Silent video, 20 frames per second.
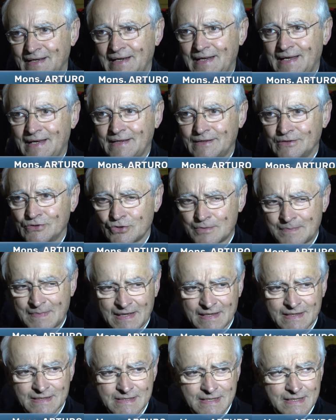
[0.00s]
alla
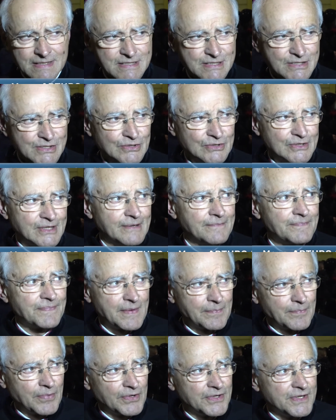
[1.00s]
normalizzazione e
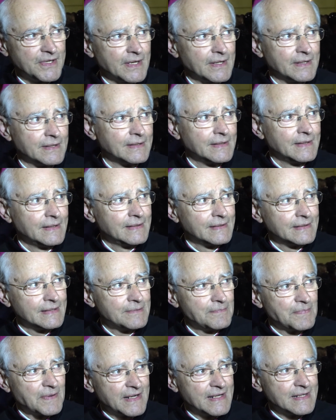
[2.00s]
poi è
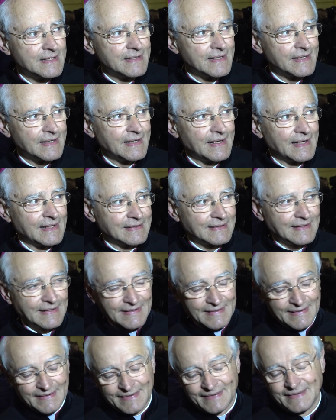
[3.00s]
riprendere
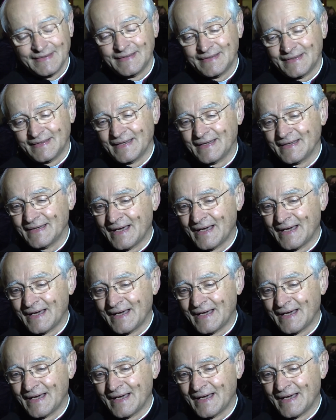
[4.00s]
anche eh,